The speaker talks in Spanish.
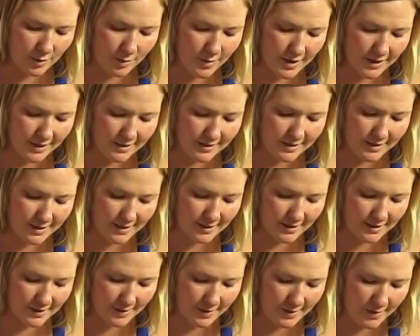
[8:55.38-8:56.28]
Solo lo
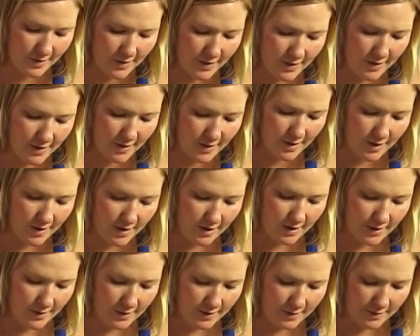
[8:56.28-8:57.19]
echamos y lo
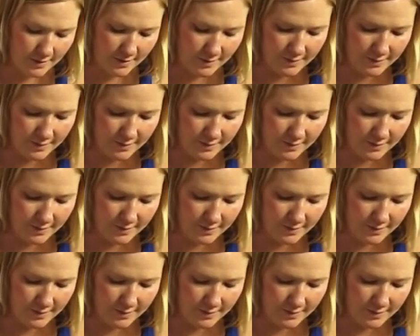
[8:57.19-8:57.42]
mezclamos.